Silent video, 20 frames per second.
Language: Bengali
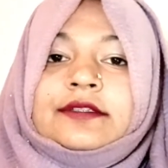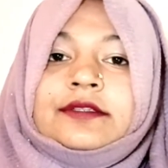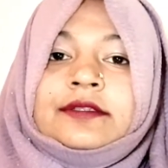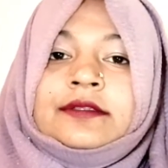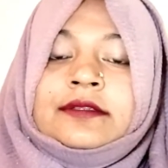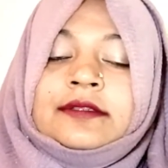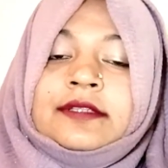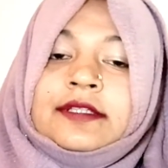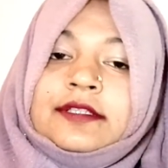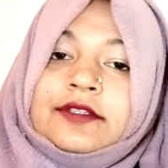
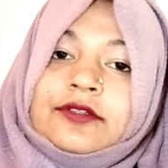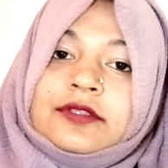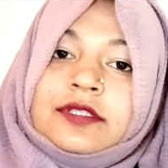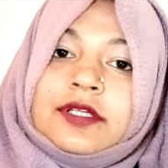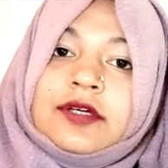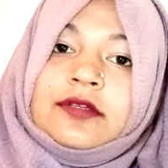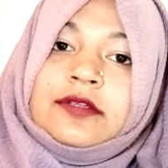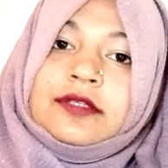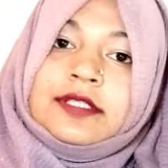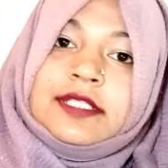দ্বিতীয়টা
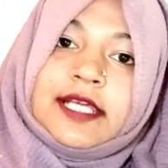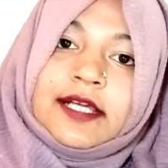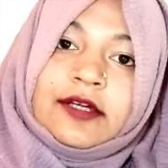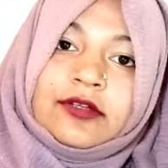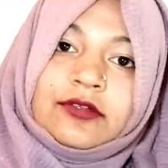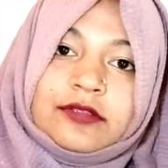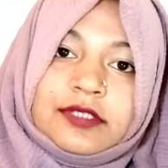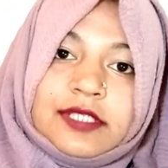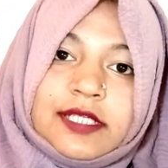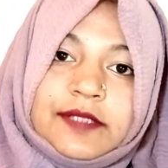হলো
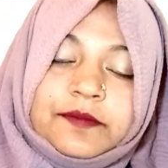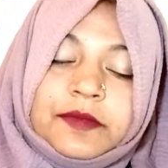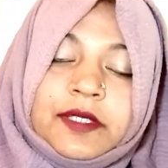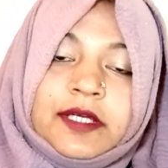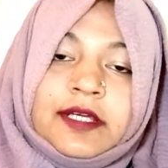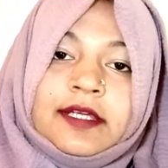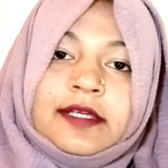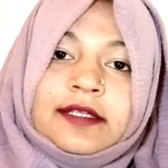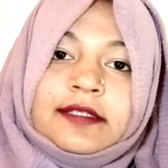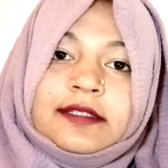ড্যাগরোটাইপ
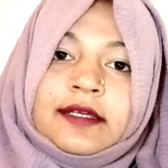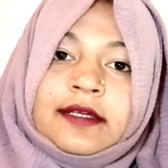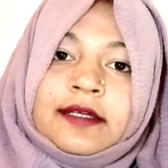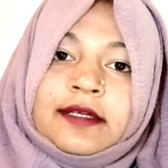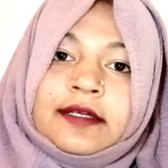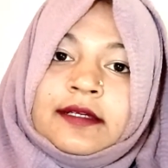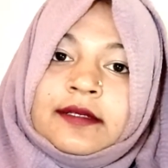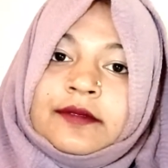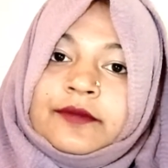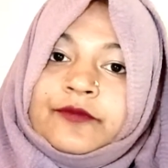
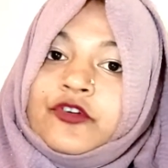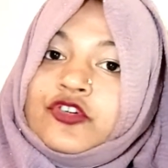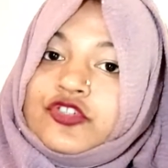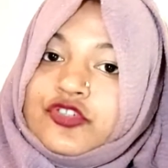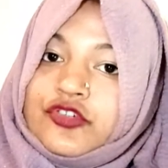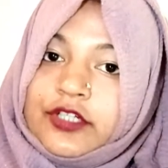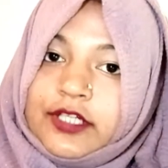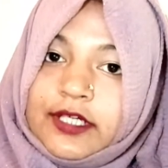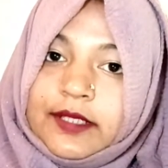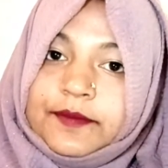
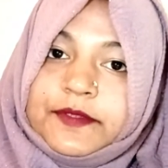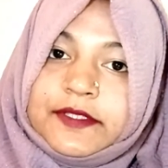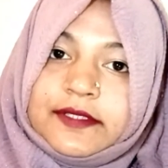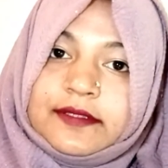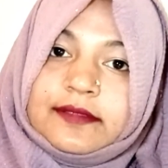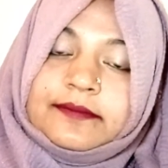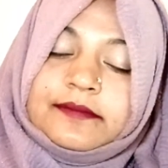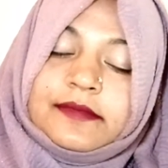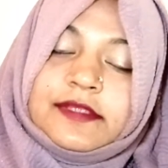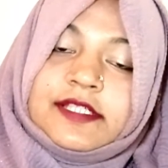ফটোগ্রাফস
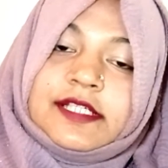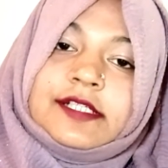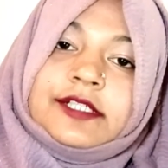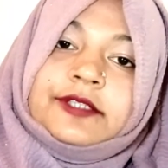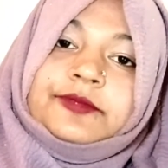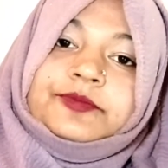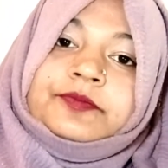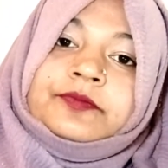যেটা